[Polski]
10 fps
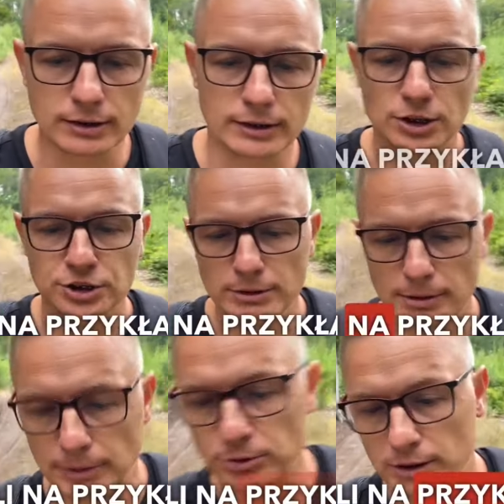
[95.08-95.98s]
jeśli
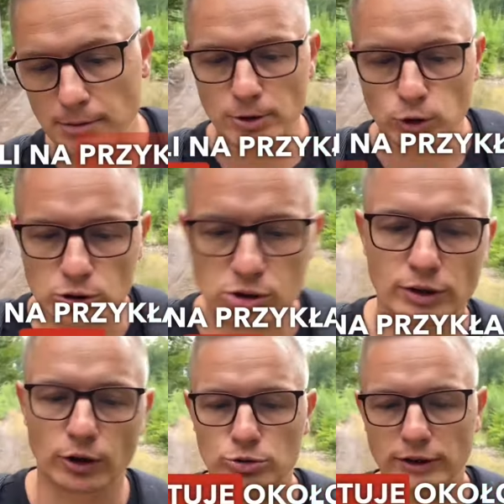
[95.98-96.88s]
na przykład mamy kurs, który
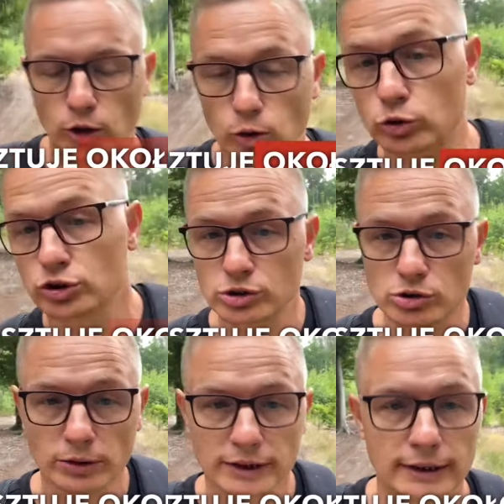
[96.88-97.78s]
kosztuje około 300
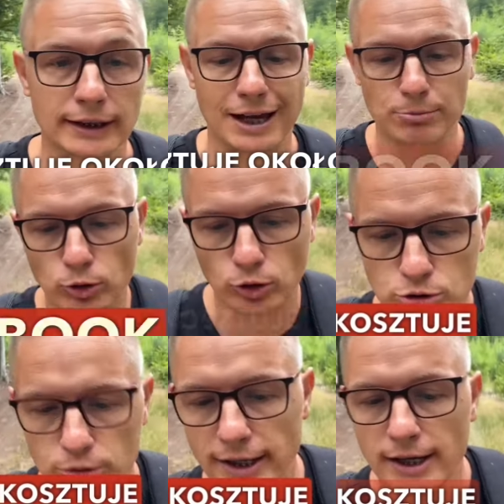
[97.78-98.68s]
zł, ten e-book
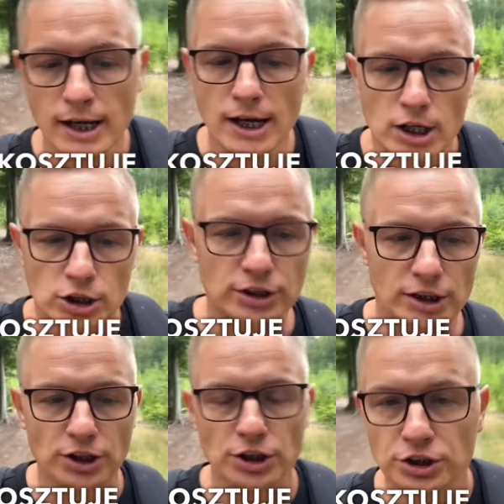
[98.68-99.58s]
kosztuje
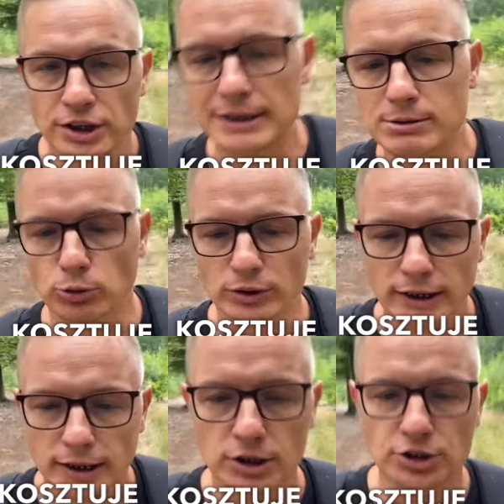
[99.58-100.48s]
47 zł,
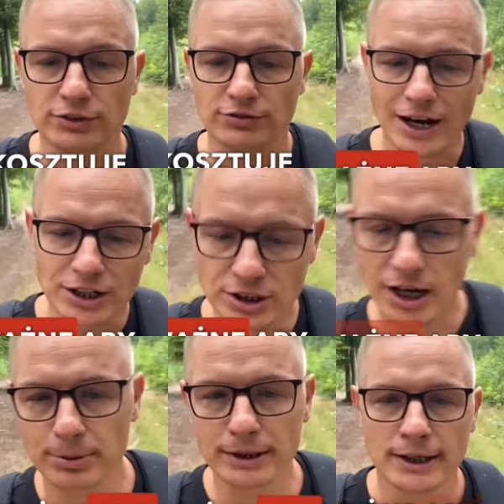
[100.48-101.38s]
czyli ważne,
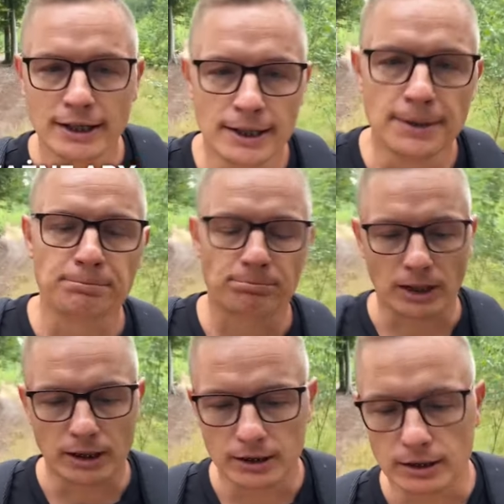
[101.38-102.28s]
aby
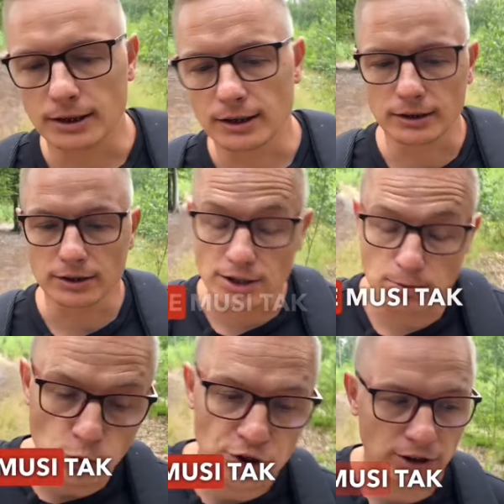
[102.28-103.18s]
nie
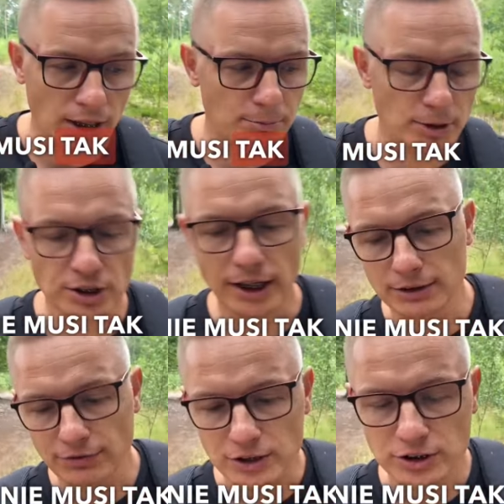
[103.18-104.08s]
musi tak być, ale
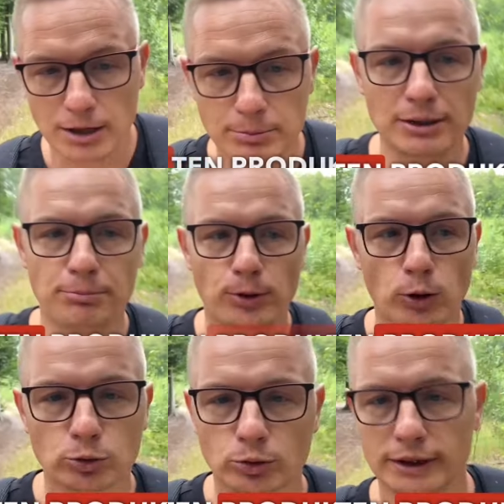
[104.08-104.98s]
ważne, aby ten
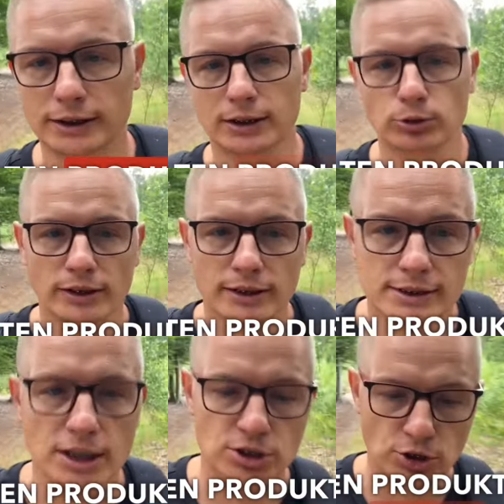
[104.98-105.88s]
produkt, który
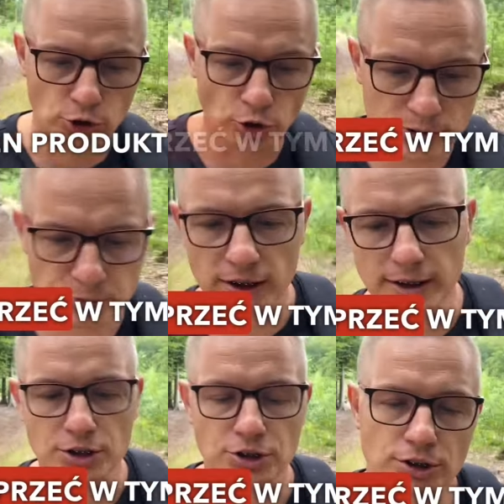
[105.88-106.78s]
chcesz
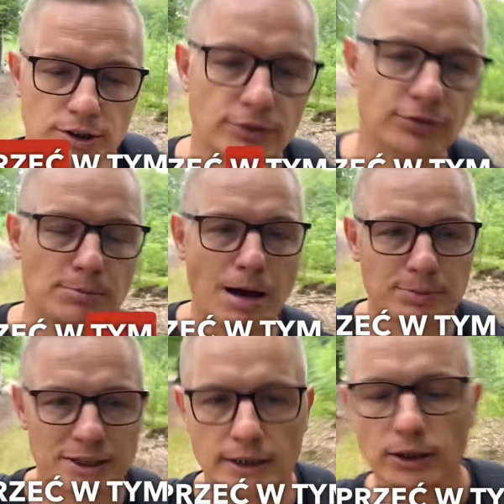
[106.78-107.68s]
dosprzedać w tym
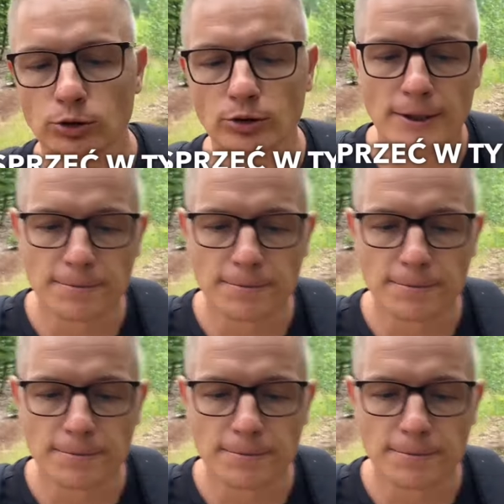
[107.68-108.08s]
upsellingu,